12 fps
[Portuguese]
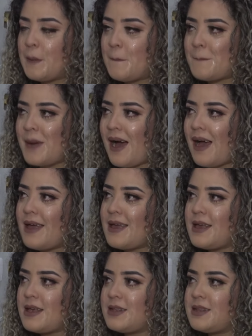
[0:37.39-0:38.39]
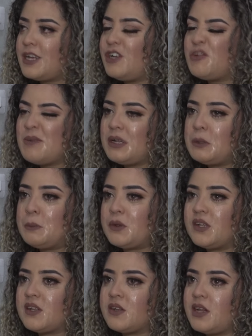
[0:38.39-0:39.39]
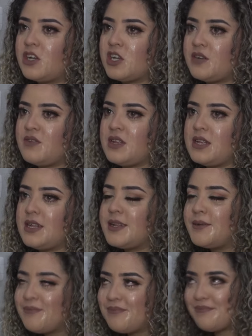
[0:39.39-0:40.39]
Mas a gente mata um pouco da saudade na visita.